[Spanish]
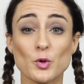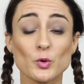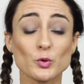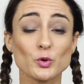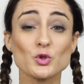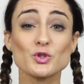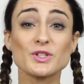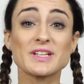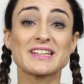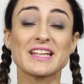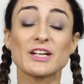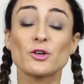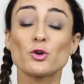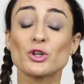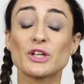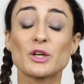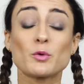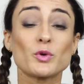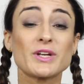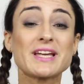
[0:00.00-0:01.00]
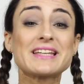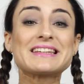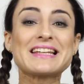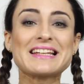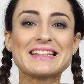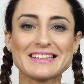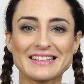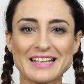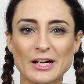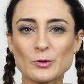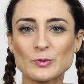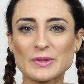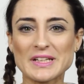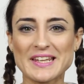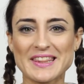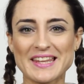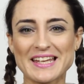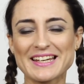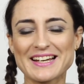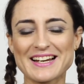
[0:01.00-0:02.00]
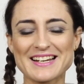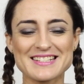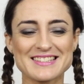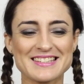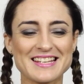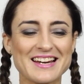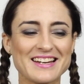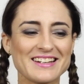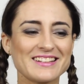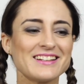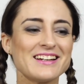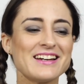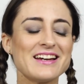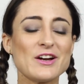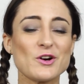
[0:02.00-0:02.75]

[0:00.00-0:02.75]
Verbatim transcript: productos que tengo y que voy a intentar utilizar y gastar,